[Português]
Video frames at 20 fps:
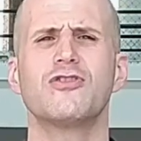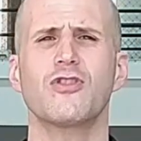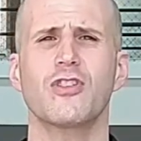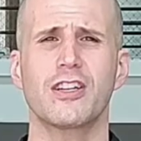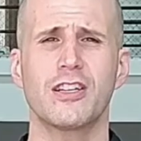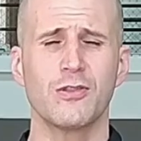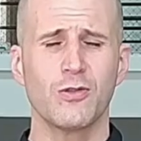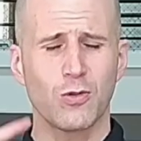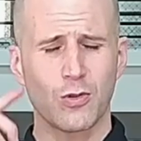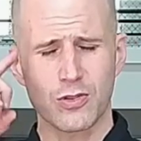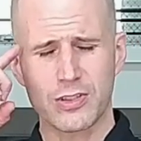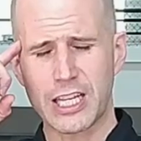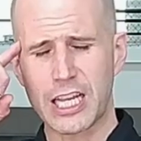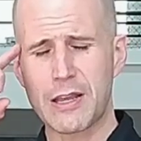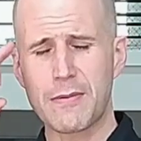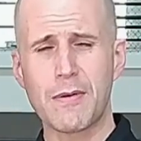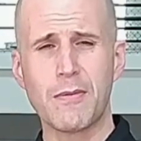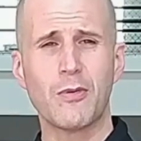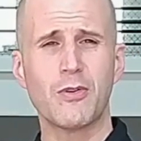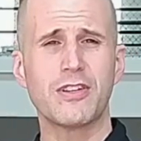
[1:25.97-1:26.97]
só que não
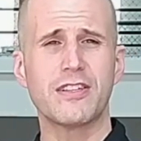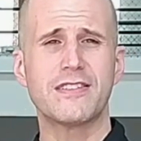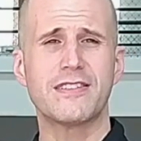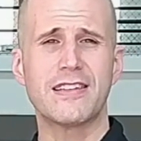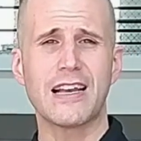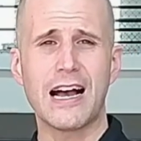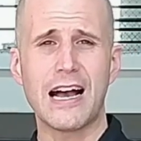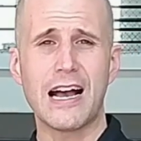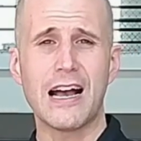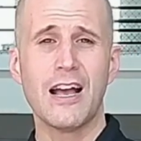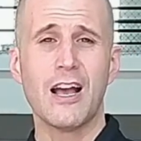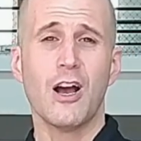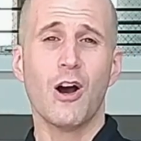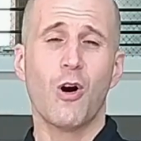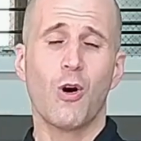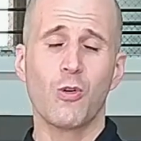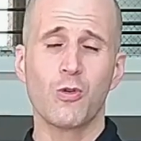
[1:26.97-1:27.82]
consegue memorizar